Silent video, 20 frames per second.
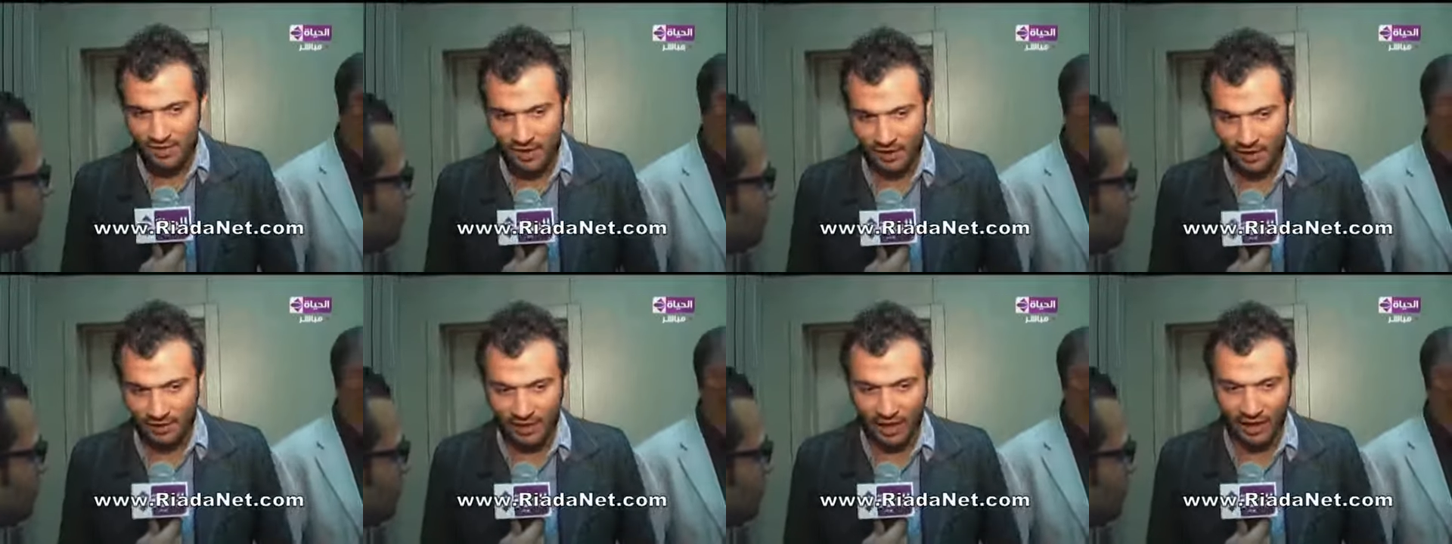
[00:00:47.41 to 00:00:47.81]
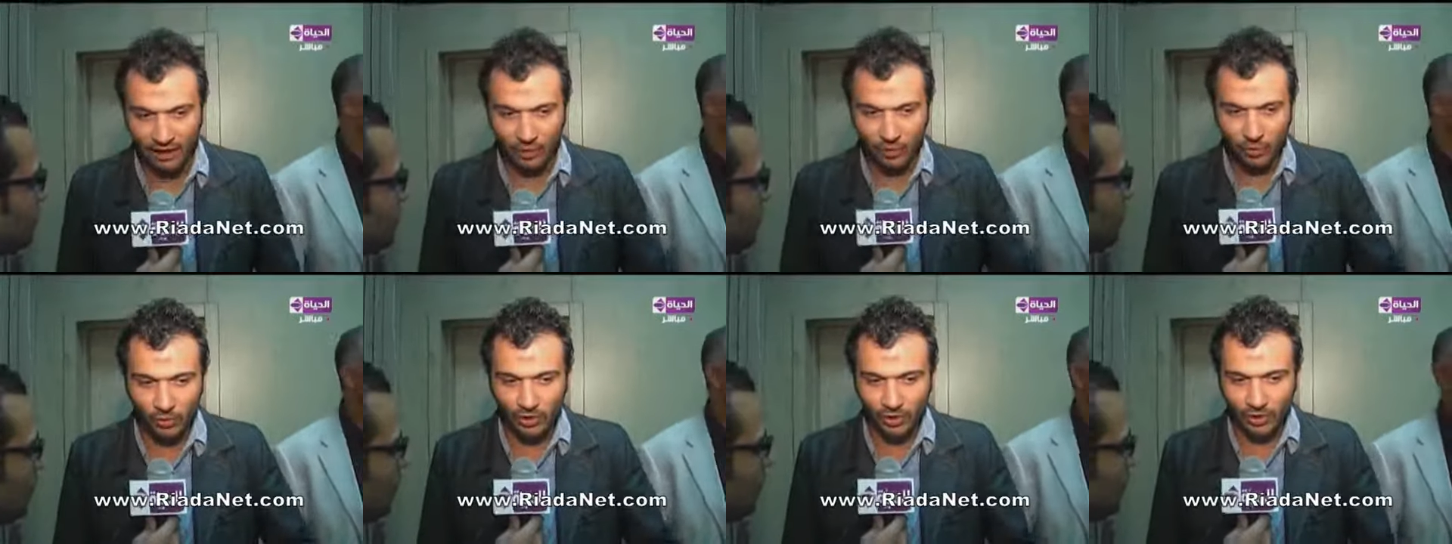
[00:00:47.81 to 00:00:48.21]
يعني
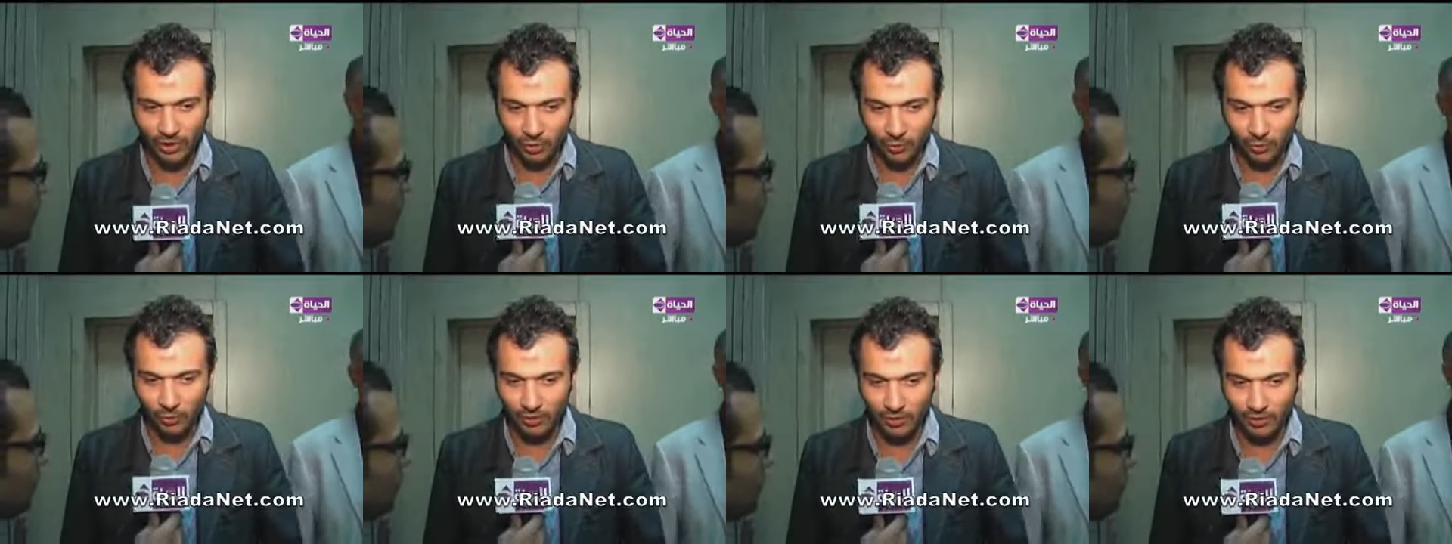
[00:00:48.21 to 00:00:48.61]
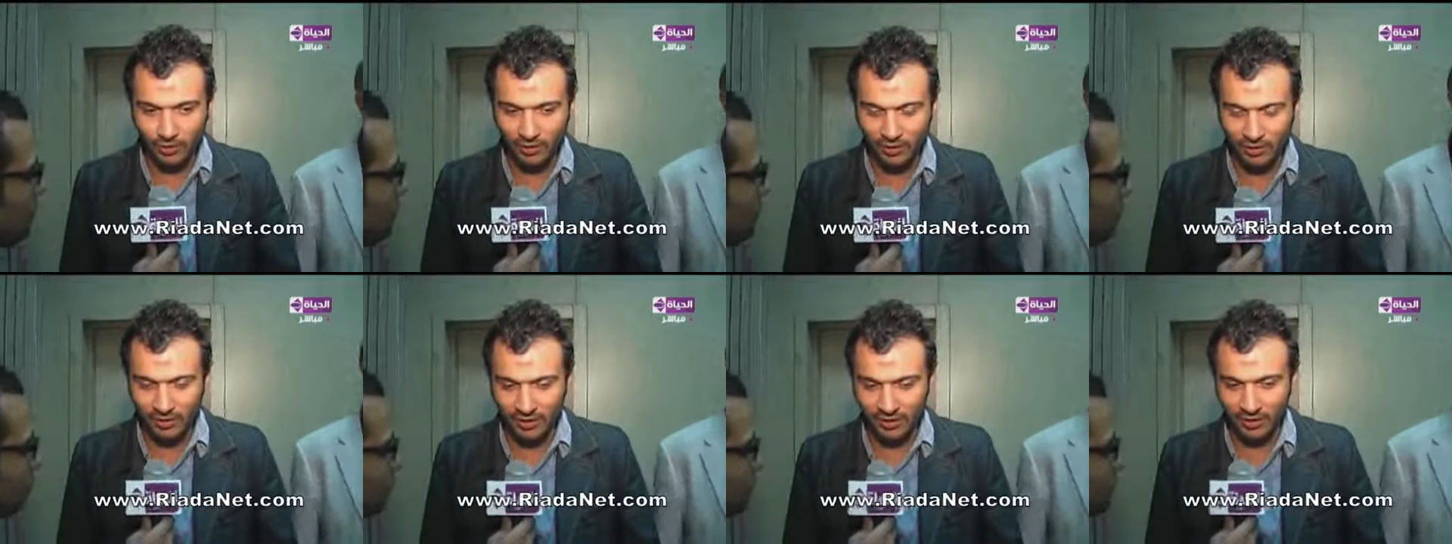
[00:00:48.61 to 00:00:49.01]
اتحاد الكره لو
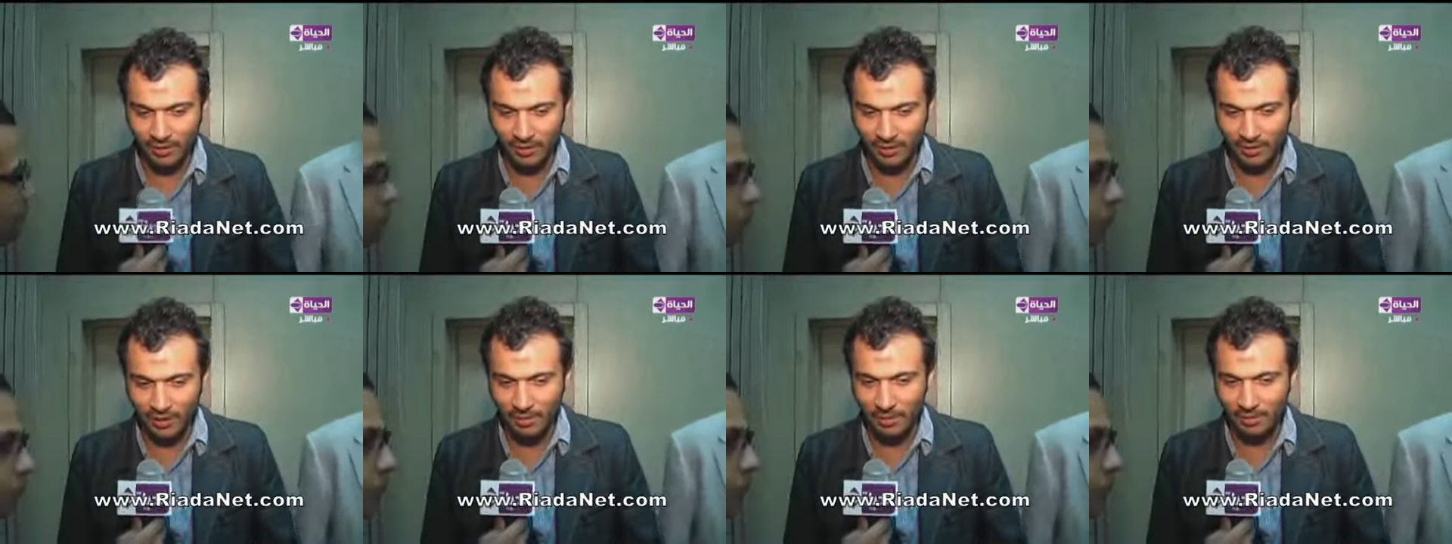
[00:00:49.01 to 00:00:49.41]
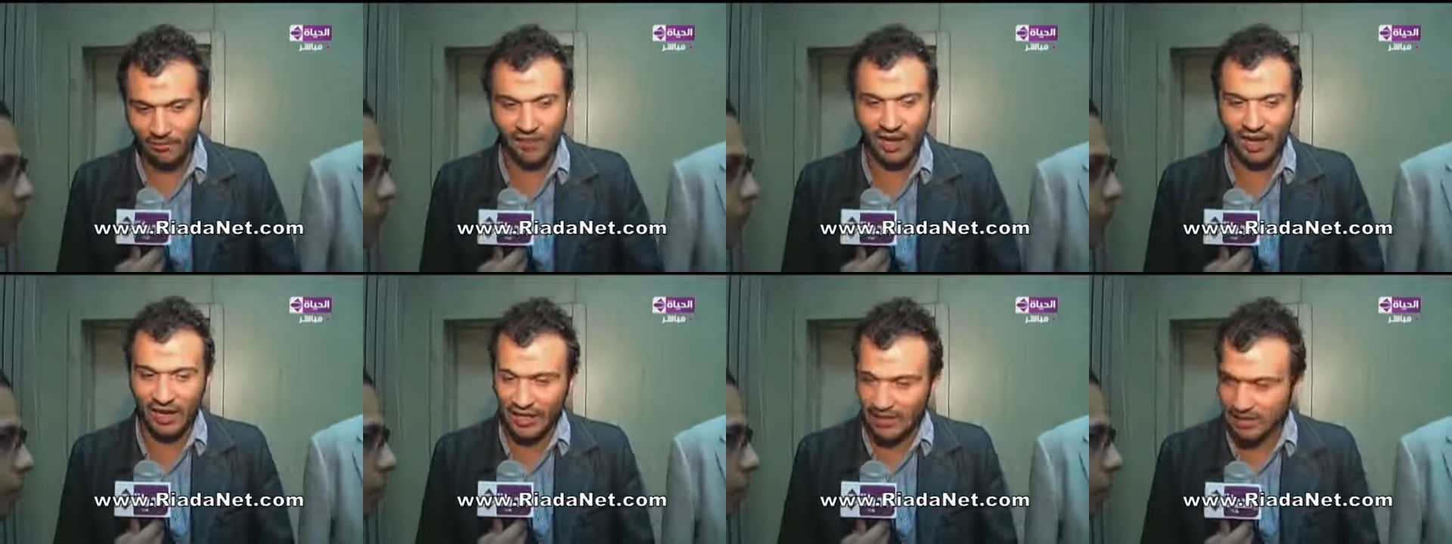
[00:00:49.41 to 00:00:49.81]
آه،
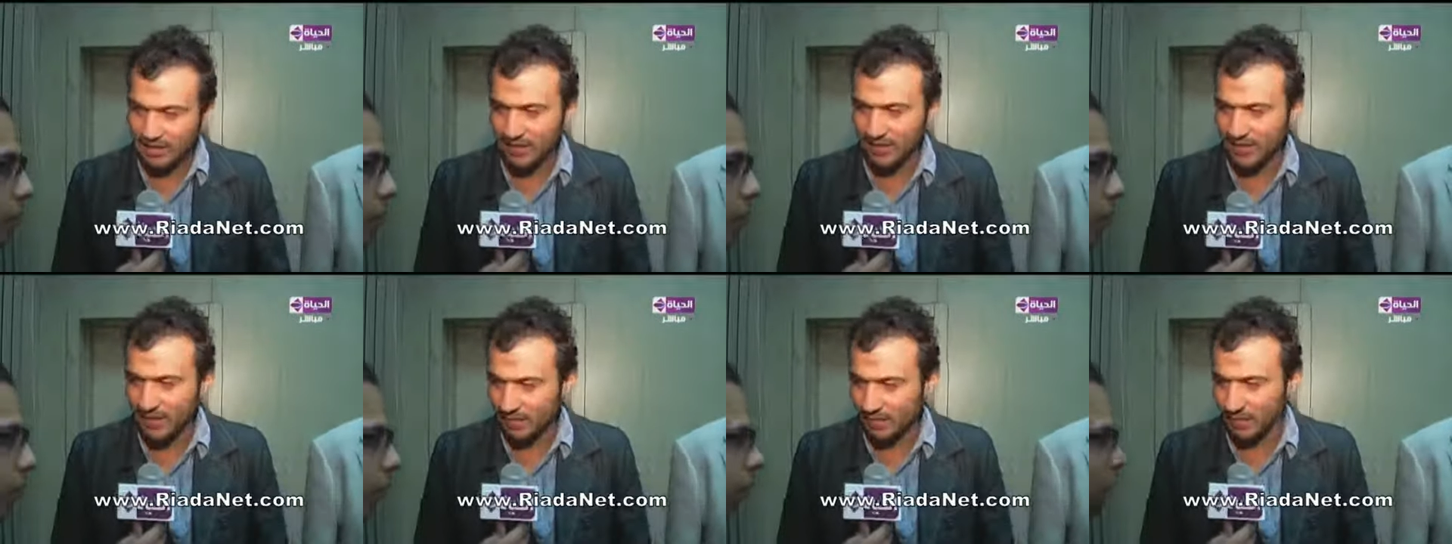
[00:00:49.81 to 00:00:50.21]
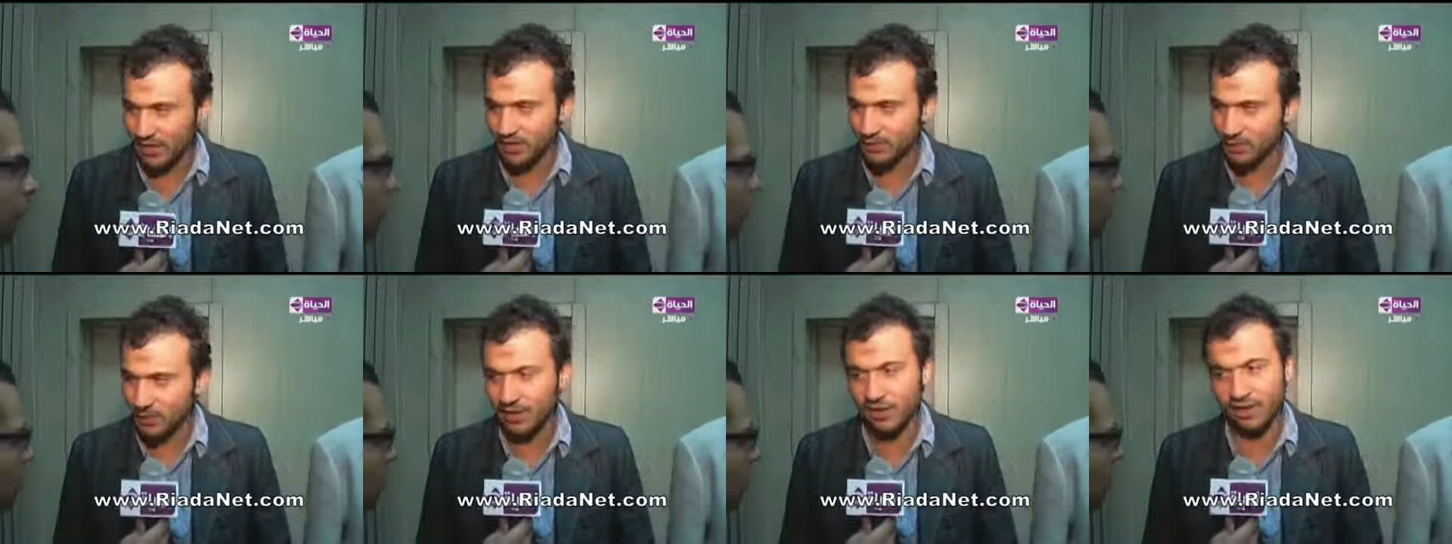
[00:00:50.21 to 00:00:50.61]
هيبقى في حاله استثنائيه
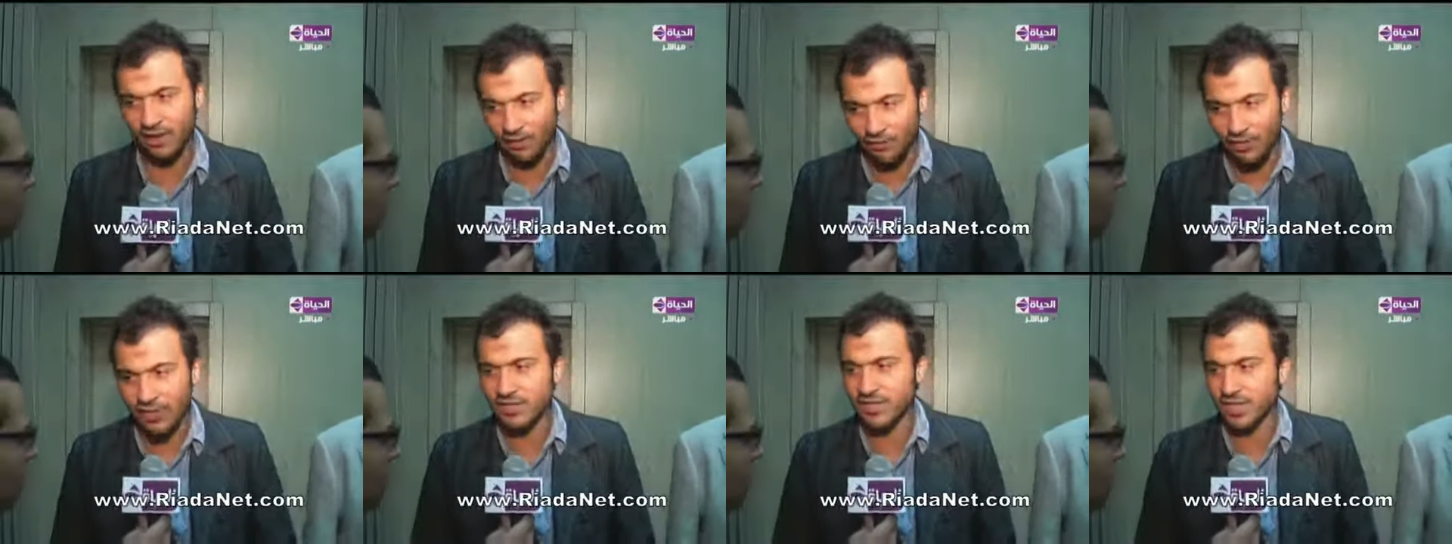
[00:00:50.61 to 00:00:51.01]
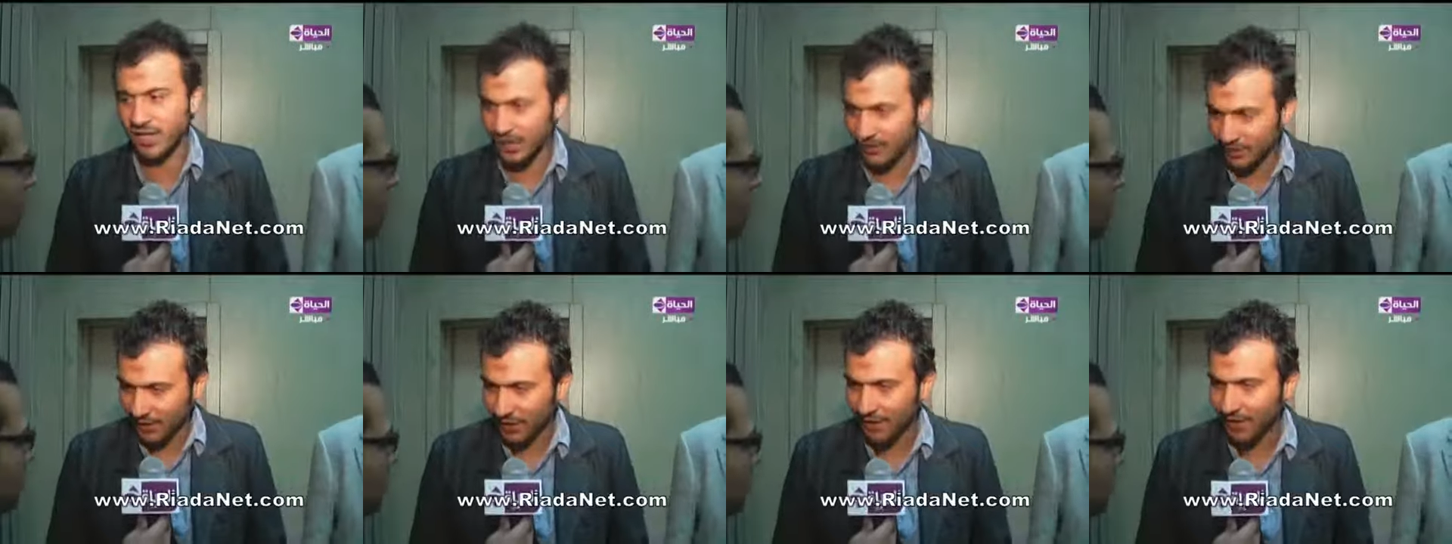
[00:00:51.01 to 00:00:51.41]
بالنسبه لي حفاظا
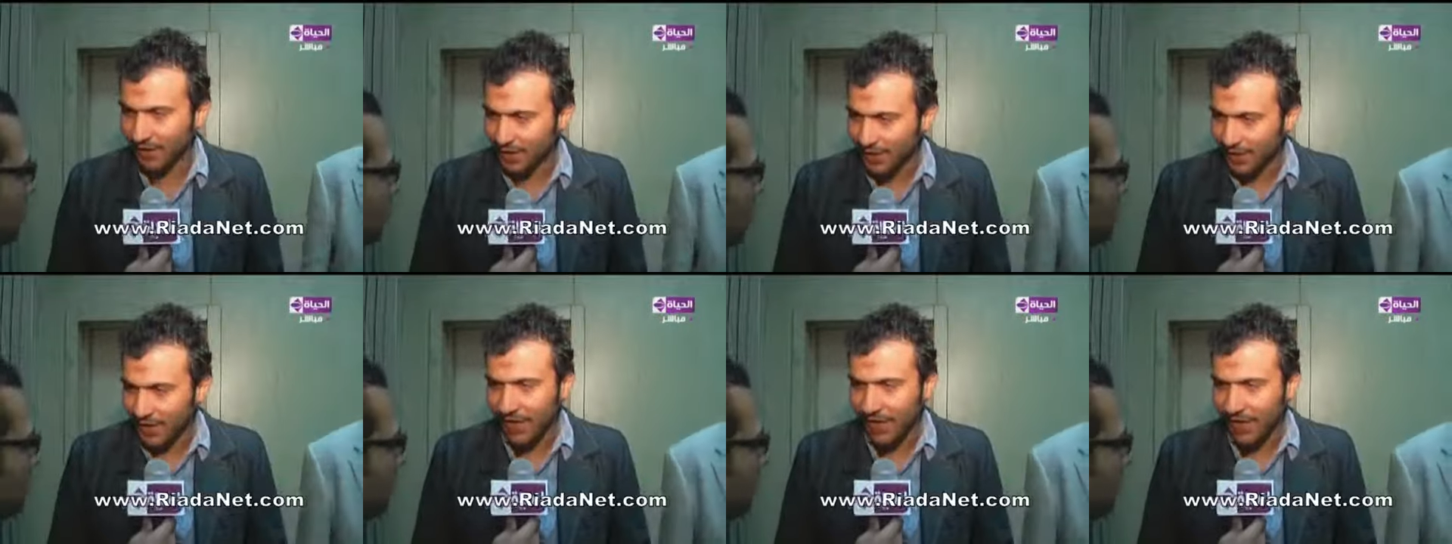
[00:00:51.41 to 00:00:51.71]
حتى